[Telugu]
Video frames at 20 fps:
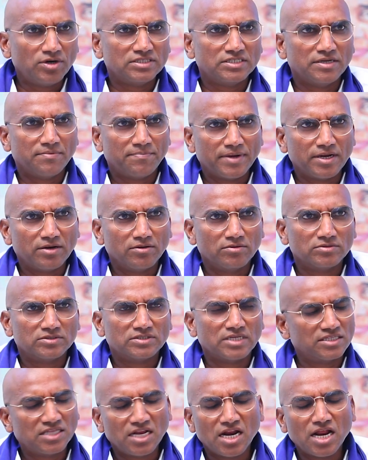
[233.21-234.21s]
కూడా చెప్పాను
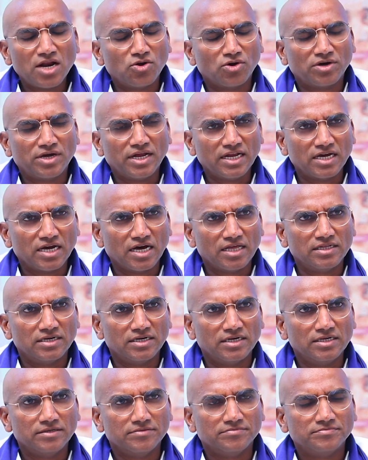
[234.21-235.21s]
సత్యనారాయణ ఒక్కరే
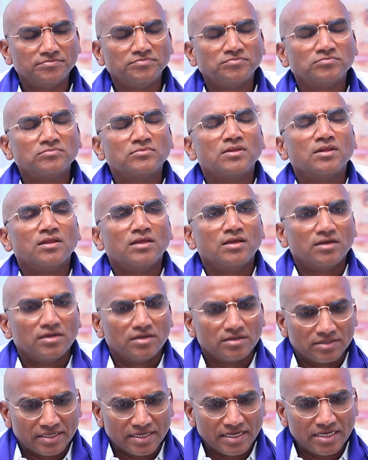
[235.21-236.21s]
కాదండి
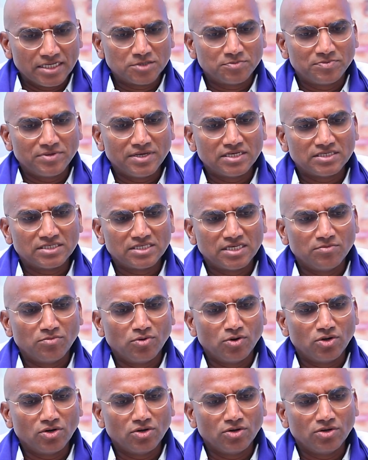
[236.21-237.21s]
టీఎస్పీఎస్సి
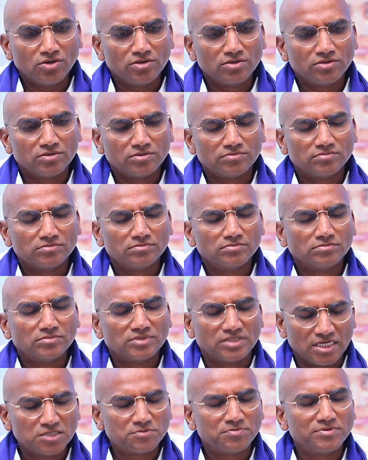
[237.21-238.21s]
బోర్డులో
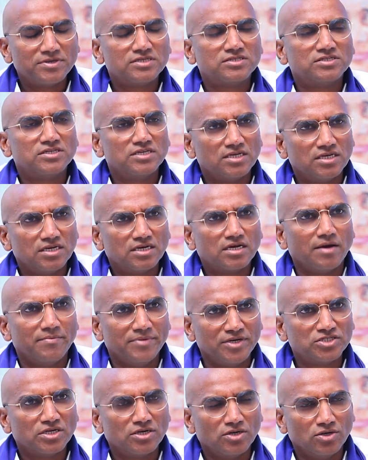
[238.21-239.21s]
టీఎస్పీఎస్సి
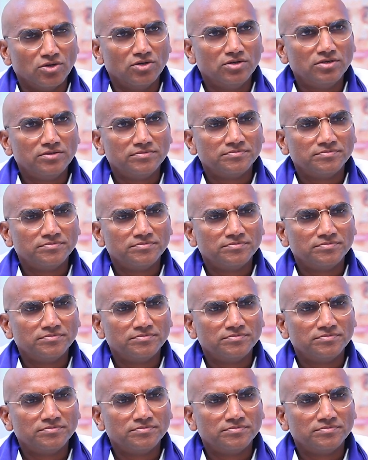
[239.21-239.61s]
కమిషన్లో